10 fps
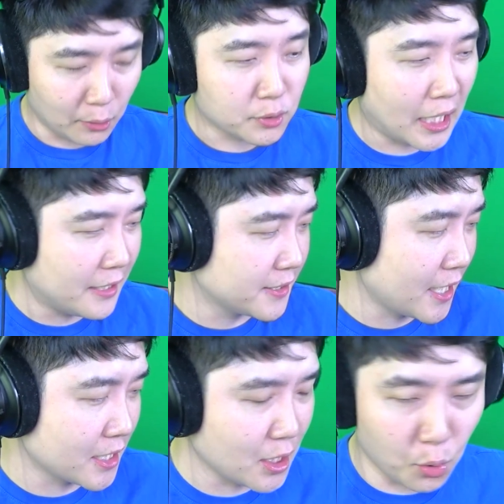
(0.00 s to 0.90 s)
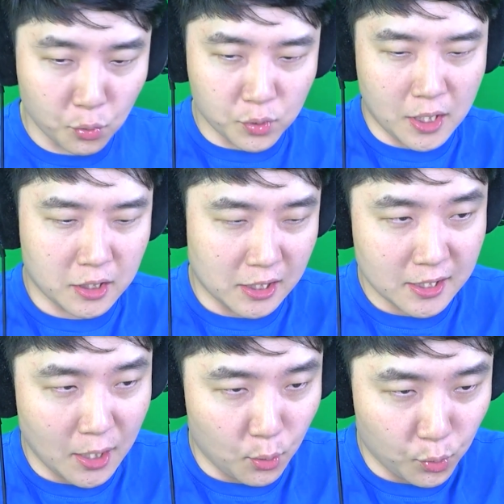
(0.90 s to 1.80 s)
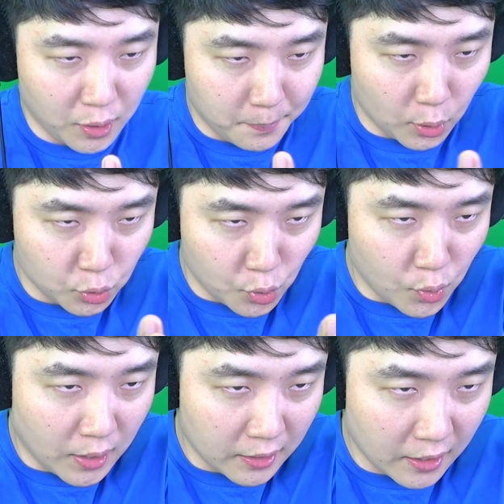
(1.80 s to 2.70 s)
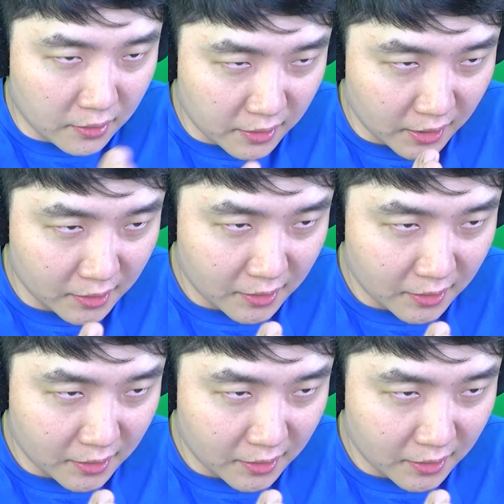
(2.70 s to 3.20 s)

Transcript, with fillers: 자동차 안장이 요렇게 길게 요렇게 뾰족하게 거기